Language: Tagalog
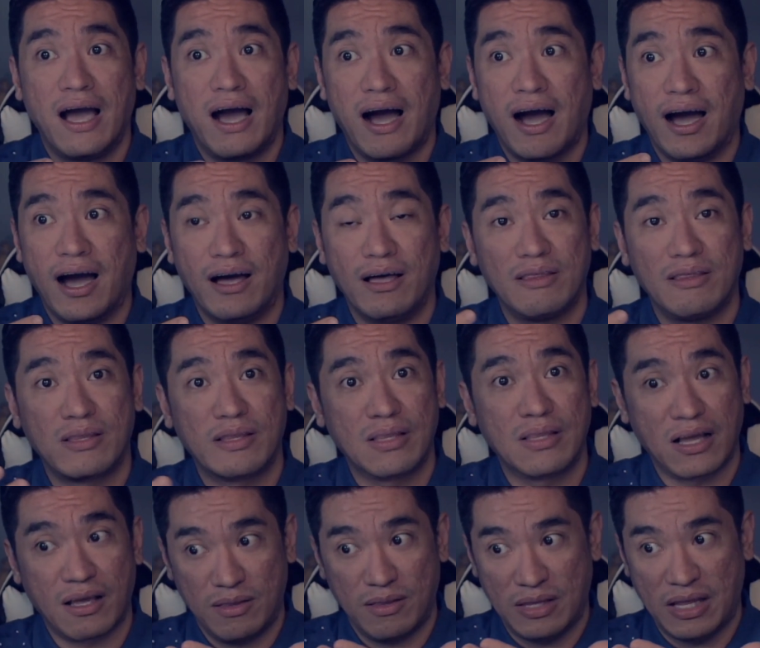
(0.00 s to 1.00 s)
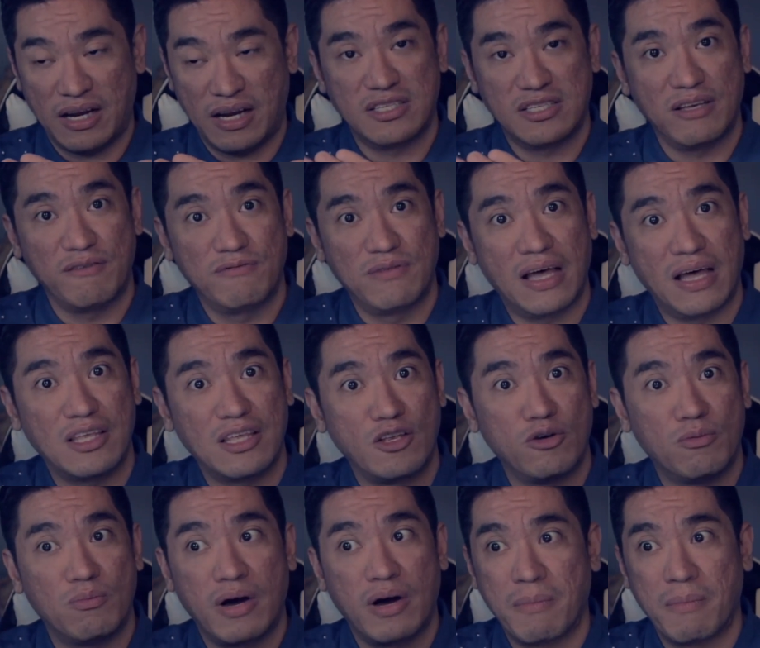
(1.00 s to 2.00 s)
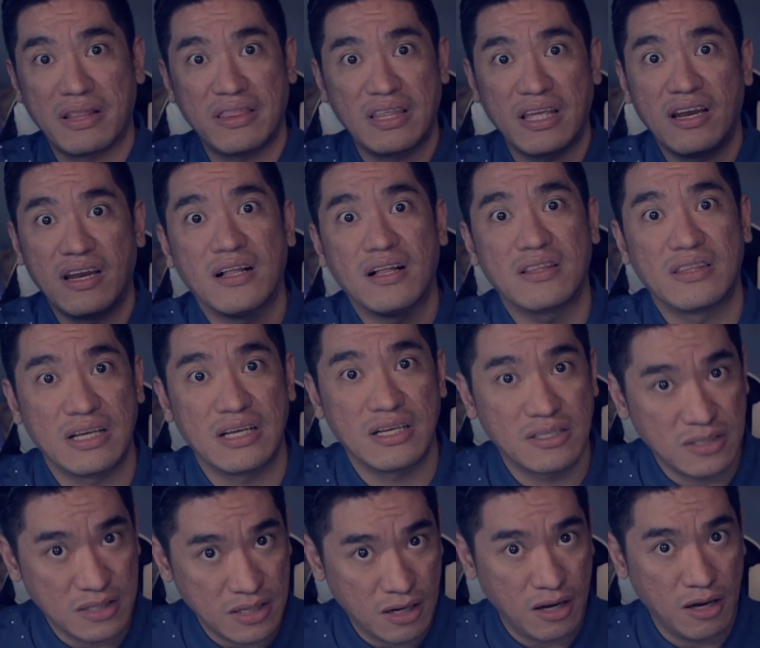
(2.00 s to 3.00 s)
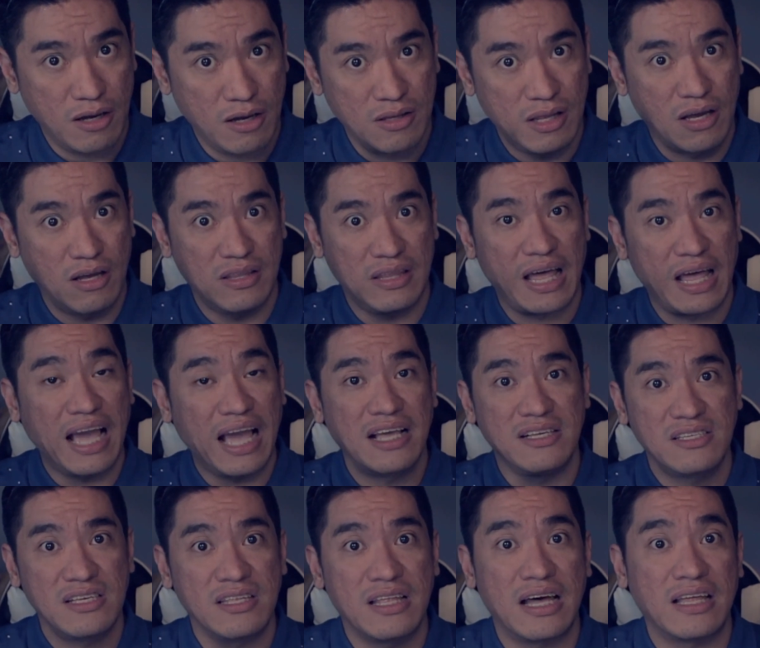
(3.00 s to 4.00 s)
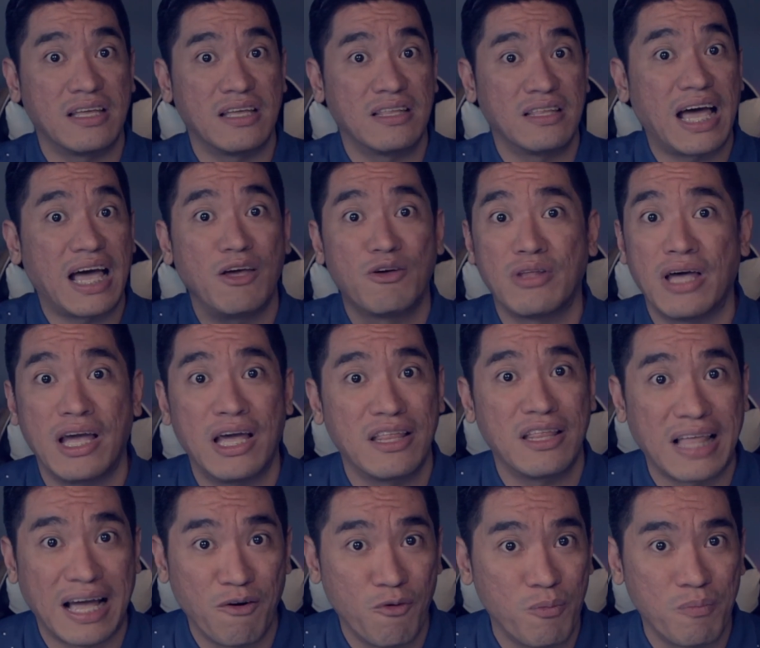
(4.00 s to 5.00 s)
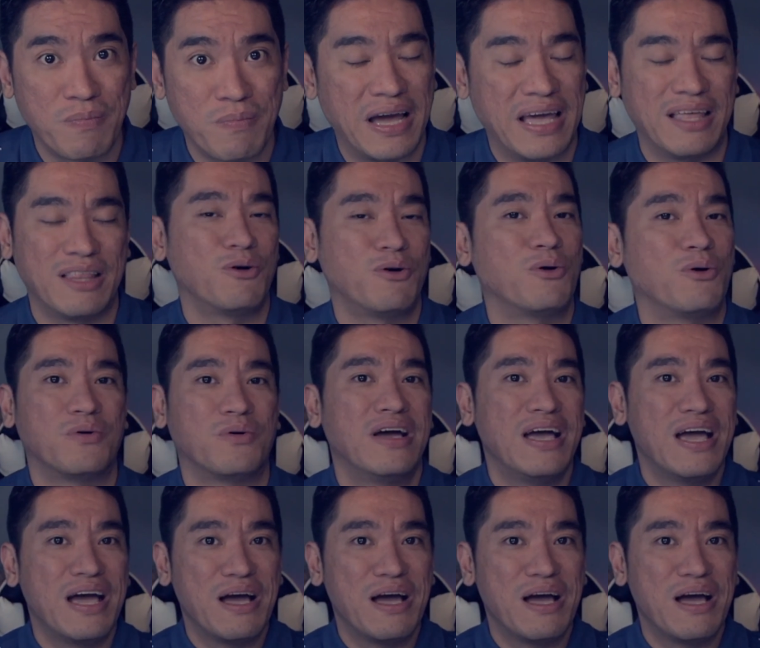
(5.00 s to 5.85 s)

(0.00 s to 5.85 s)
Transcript: uh, na-receive natin yung mga material things na, na naisin natin tayo na ay tagumpay. No.